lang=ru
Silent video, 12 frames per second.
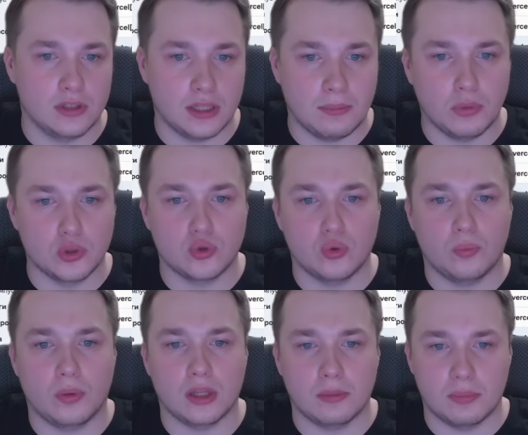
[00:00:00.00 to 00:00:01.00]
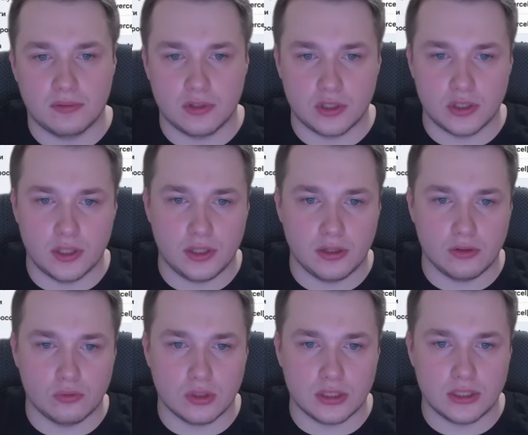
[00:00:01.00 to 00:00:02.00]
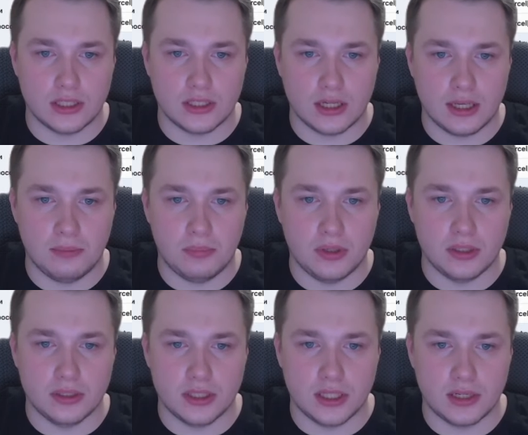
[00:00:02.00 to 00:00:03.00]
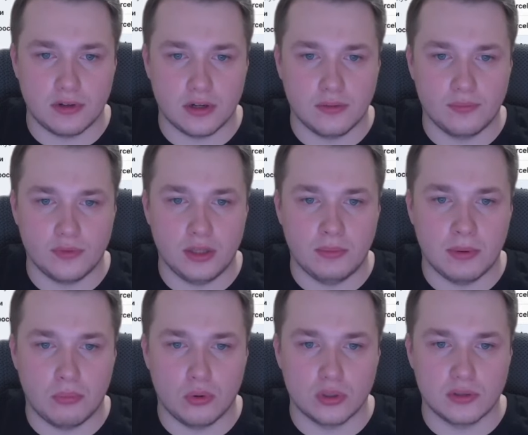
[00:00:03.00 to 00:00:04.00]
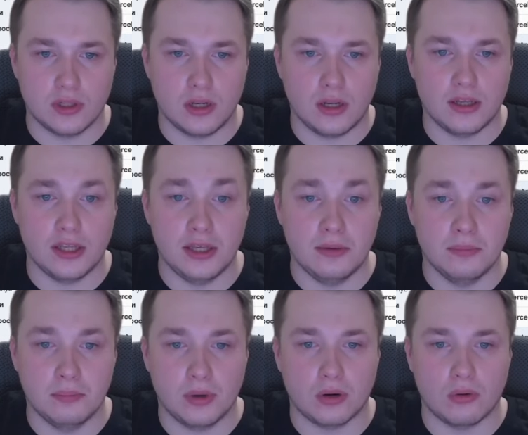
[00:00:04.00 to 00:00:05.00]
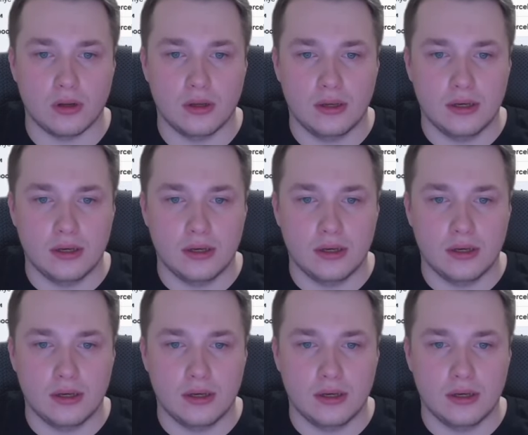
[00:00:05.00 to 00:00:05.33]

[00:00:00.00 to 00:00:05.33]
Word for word: На почту упало подтверждение. У нас здесь IP сервера, имя пользователя и пароль.